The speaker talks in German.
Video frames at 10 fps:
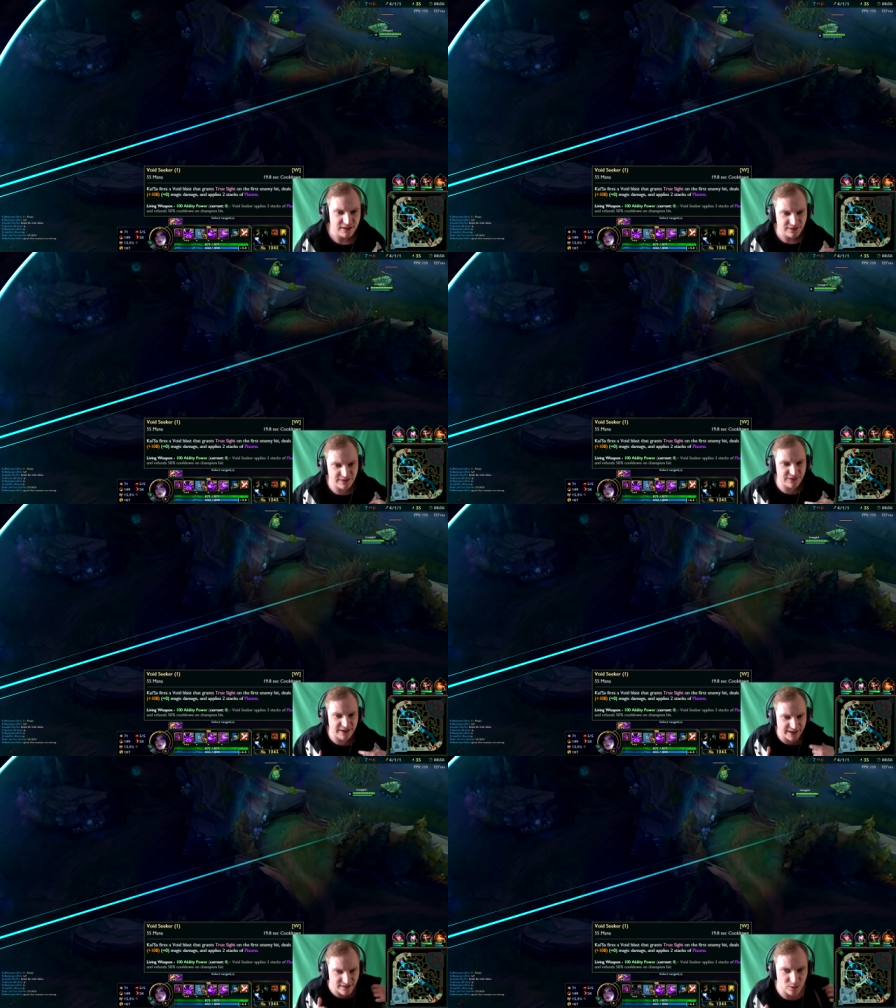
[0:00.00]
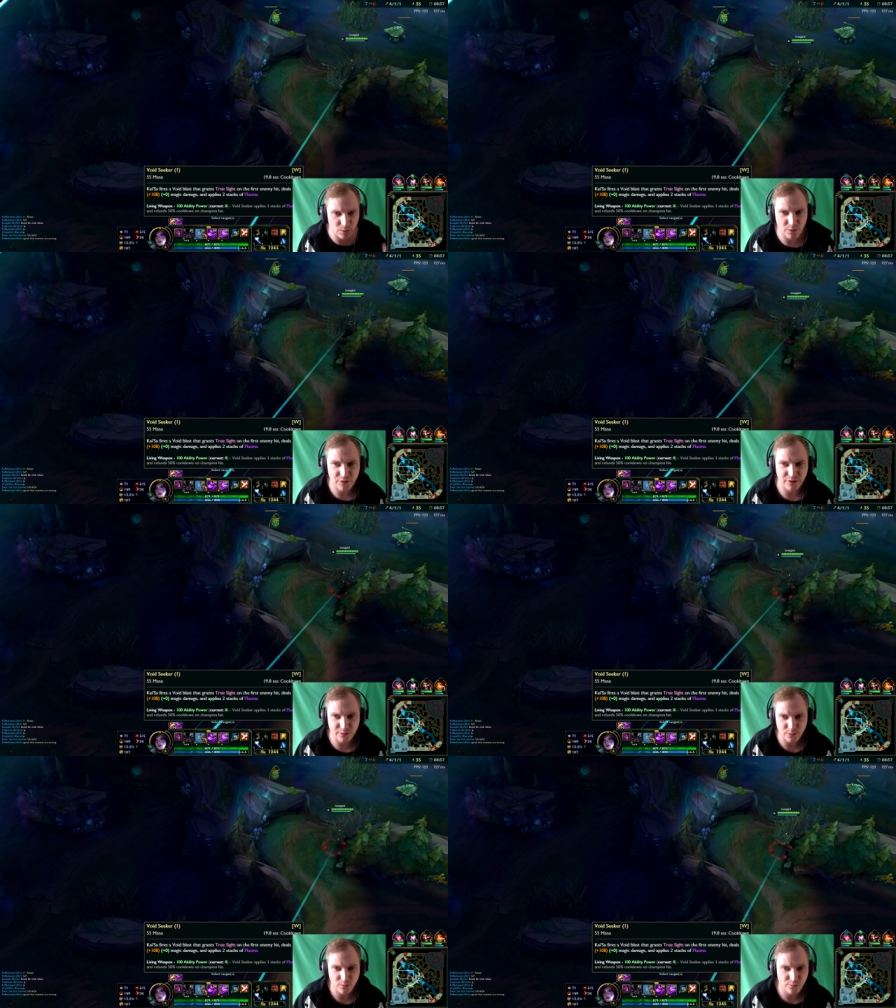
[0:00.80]
Die ist echt groß,
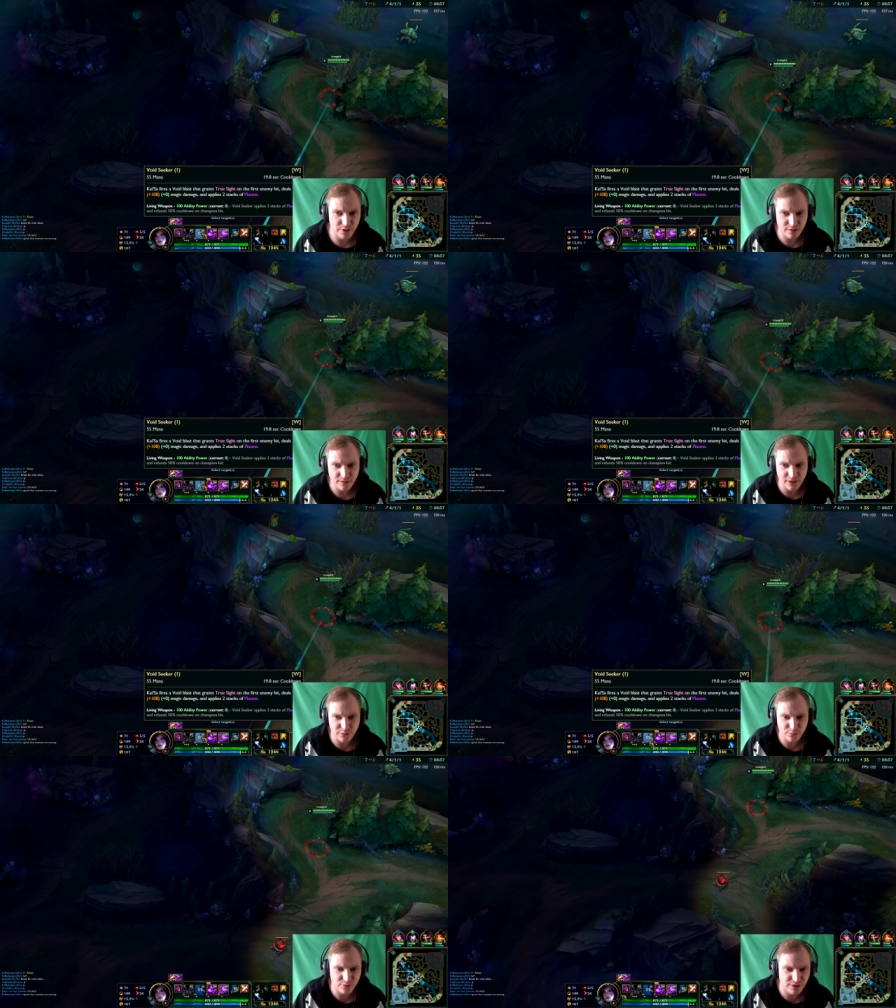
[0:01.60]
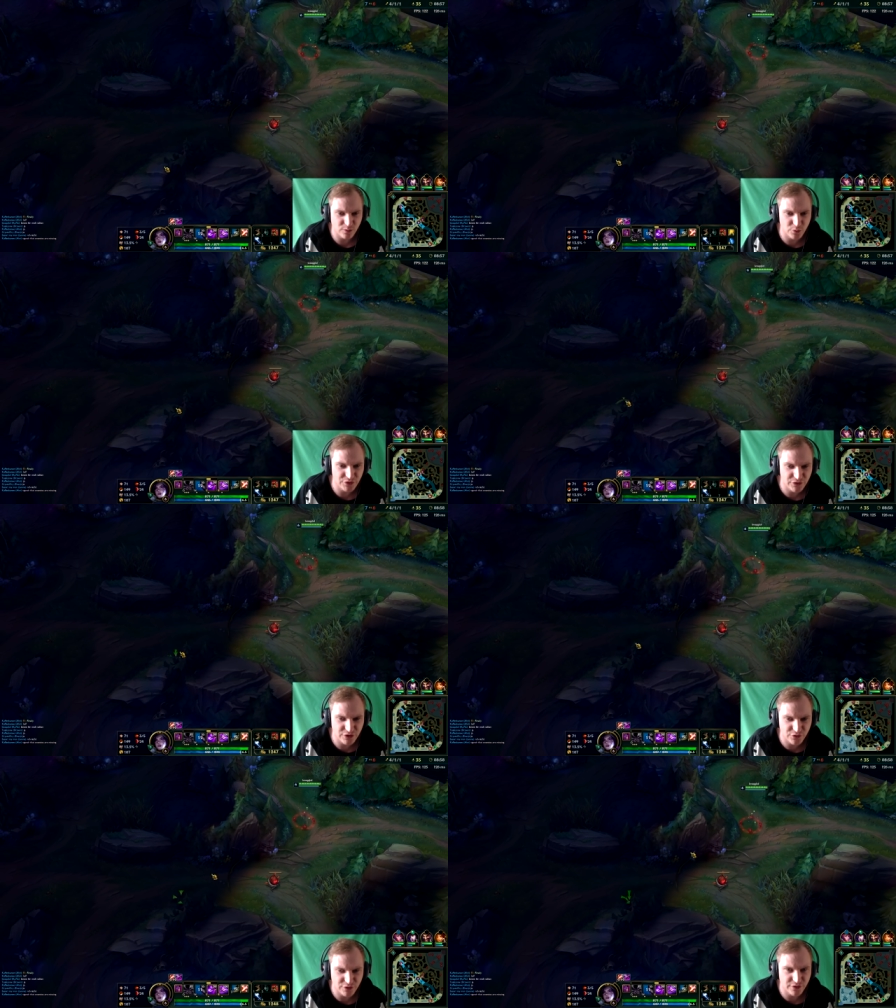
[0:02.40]
also, ne? Also, wie groß der
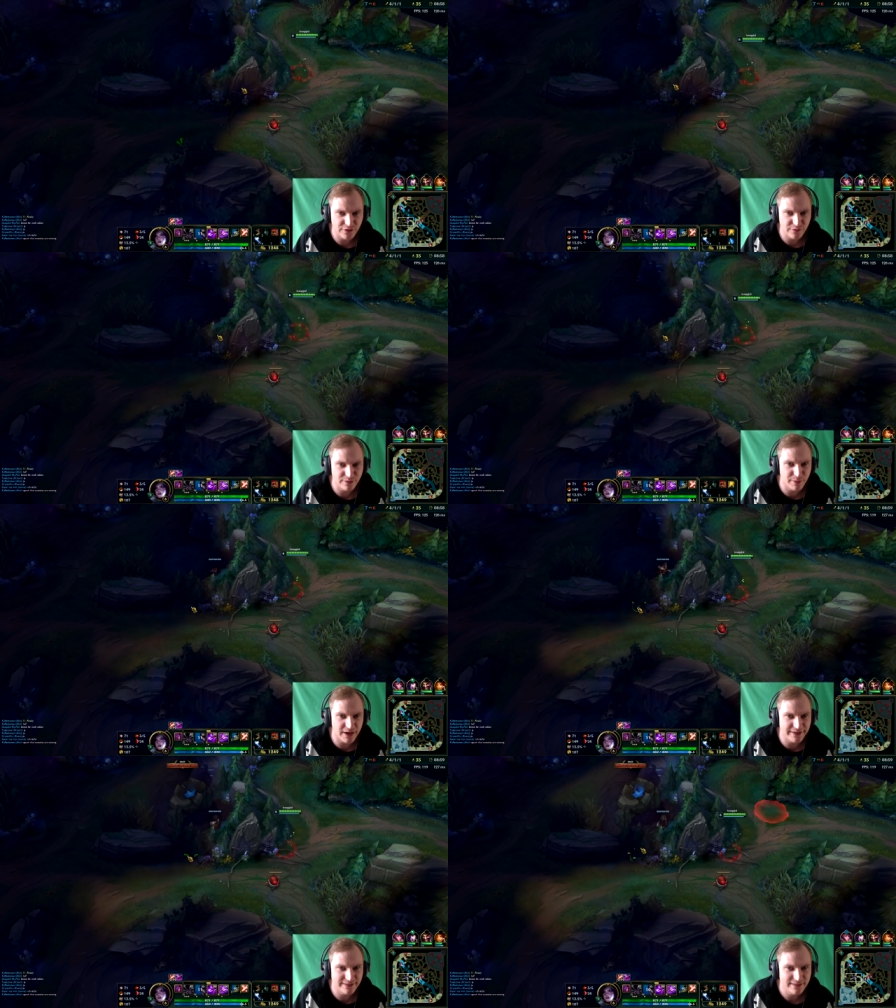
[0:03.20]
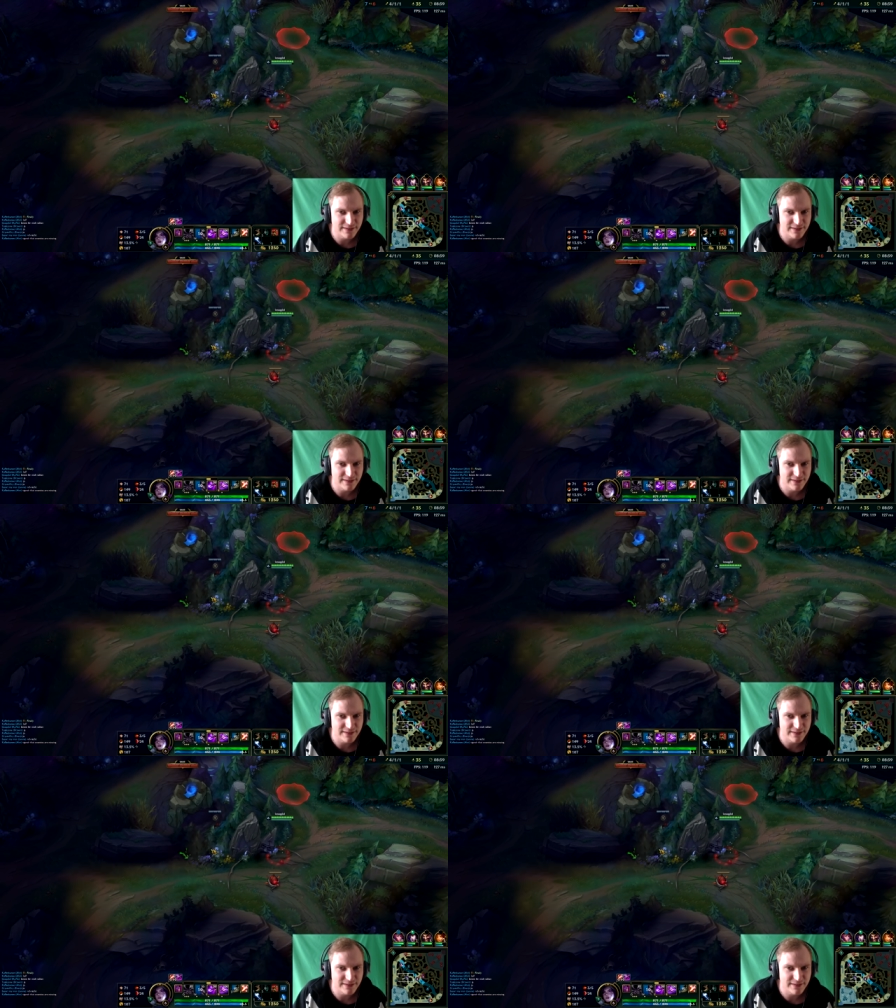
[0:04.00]
Skillshot ist, wie breit.